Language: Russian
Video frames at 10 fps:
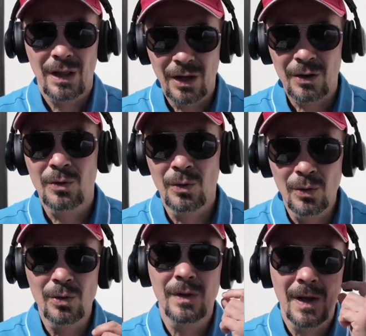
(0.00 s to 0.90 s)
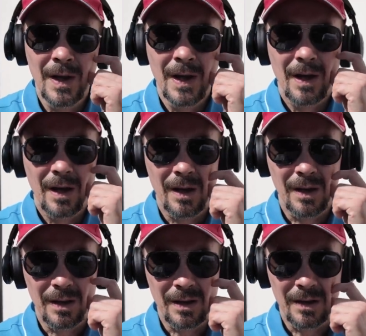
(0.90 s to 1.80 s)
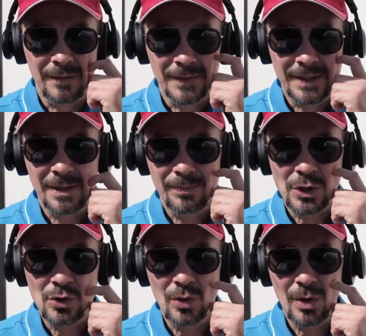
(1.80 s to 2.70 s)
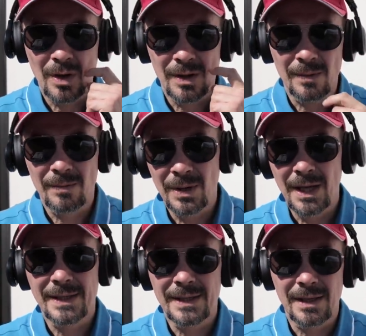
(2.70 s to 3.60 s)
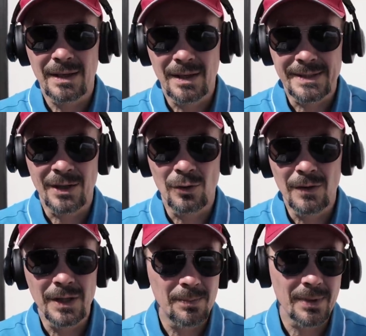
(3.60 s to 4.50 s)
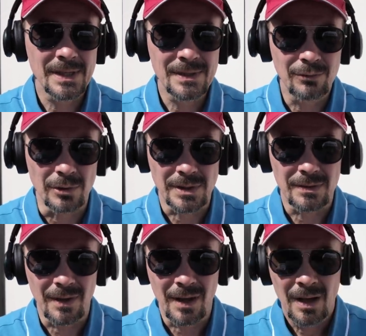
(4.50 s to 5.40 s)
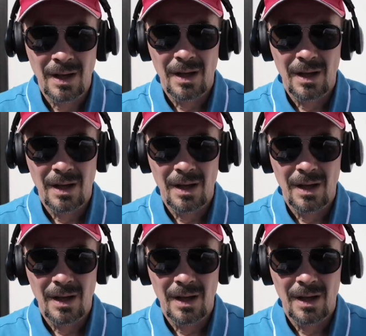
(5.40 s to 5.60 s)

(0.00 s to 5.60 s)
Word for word: Лагун, э, Фонтен Пажо э, были э, остановлены производства.